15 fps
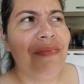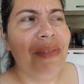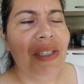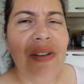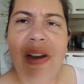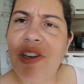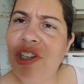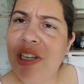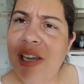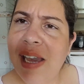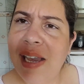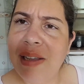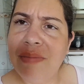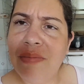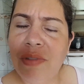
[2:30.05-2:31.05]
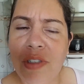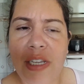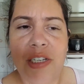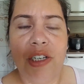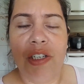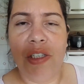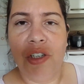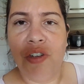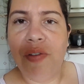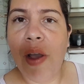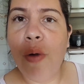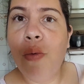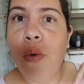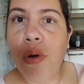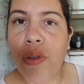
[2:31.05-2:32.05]
Mas eu acho que é, não sei, gente. Se tiver
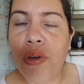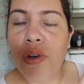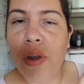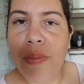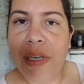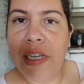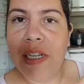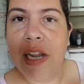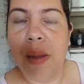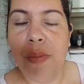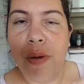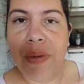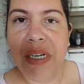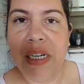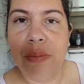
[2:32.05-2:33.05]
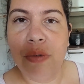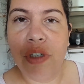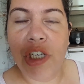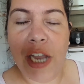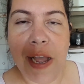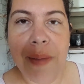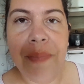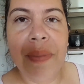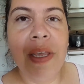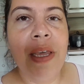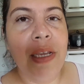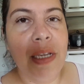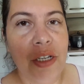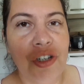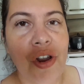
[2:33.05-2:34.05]
algum outro nome aqui da abóbora cabuchá,
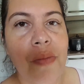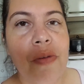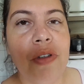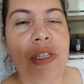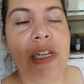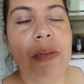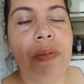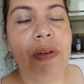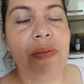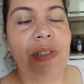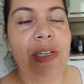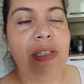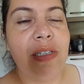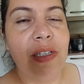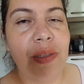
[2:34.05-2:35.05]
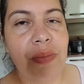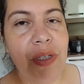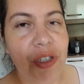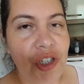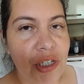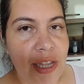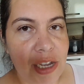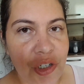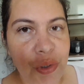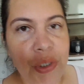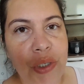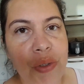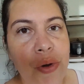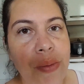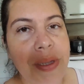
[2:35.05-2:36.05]
que já mostro ela pra vocês, vocês me deixam
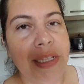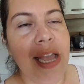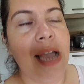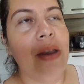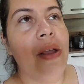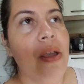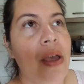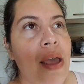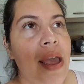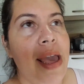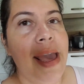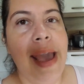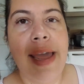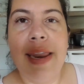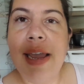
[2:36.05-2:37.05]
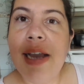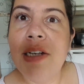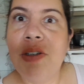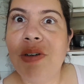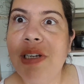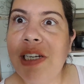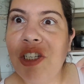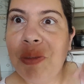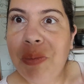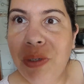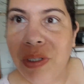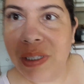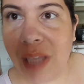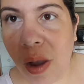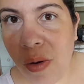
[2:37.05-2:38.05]
aqui no comentário. É, Ariane, conheço
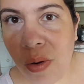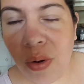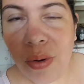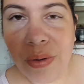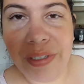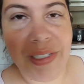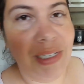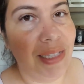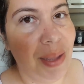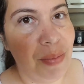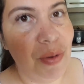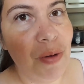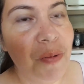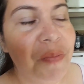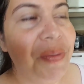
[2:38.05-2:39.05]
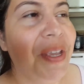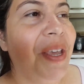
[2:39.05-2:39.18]
por tal coisa, tá bom?